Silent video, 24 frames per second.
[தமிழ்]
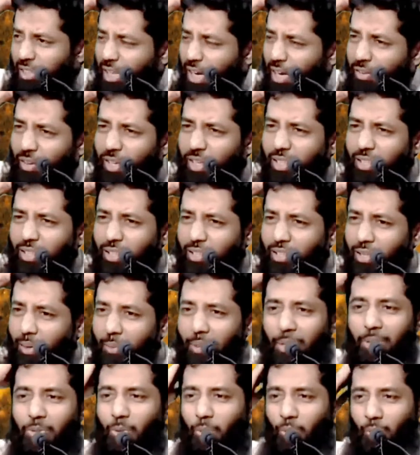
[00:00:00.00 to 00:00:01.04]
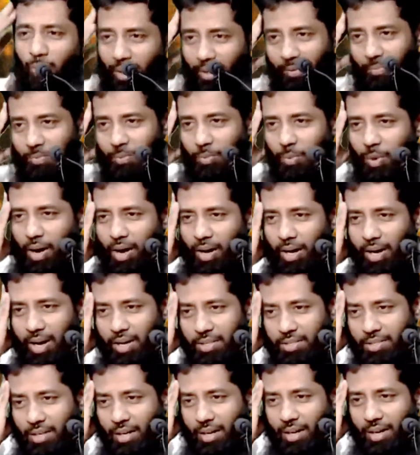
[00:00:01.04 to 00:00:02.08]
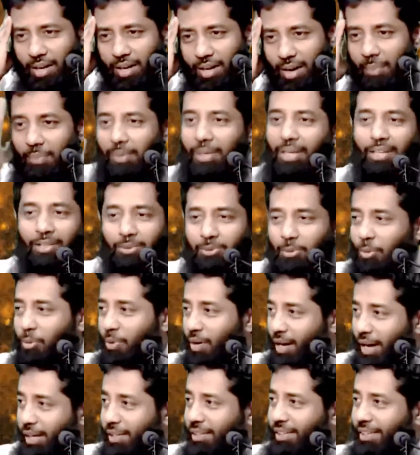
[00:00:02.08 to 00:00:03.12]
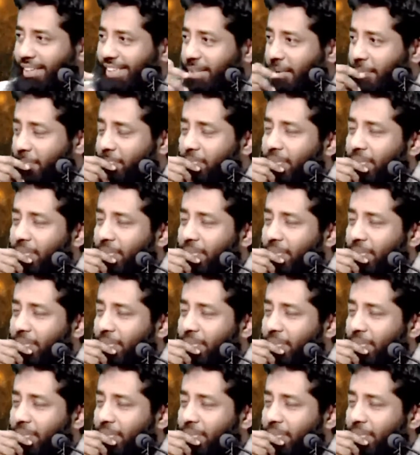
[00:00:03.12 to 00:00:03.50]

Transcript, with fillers: தலைவலிக்குது அப்படின்னு சொல்லுவாங்க வாரசா அப்படின்னு சொல்லுவாங்க அடிக்கடி